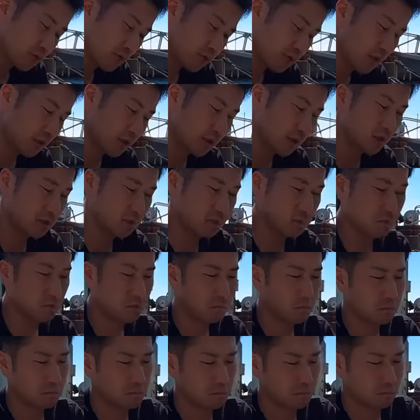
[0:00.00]
すね最近
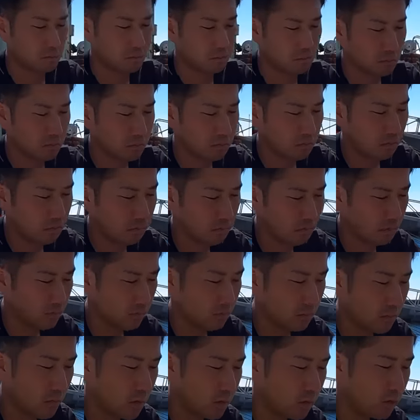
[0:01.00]
最近調
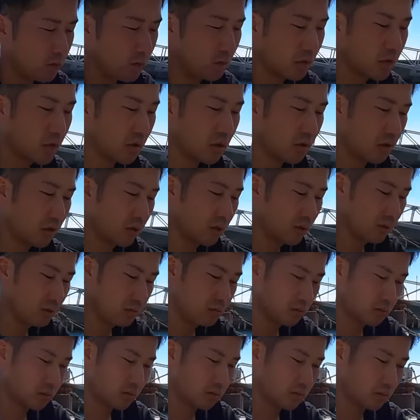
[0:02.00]
子調子いい最
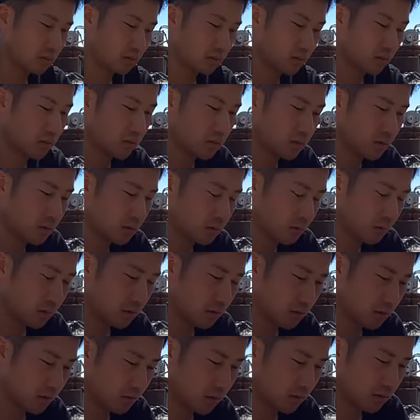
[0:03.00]
近って言ってもここ
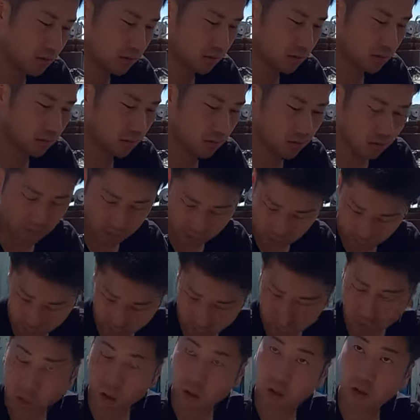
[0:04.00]
23本ですけど
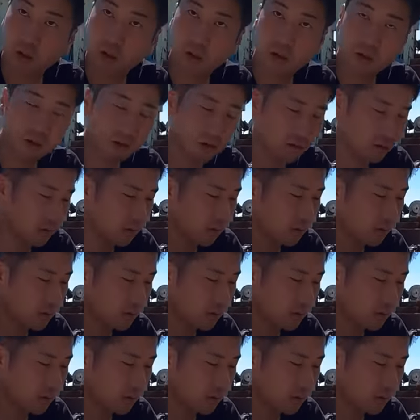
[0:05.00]
そうやな、はい、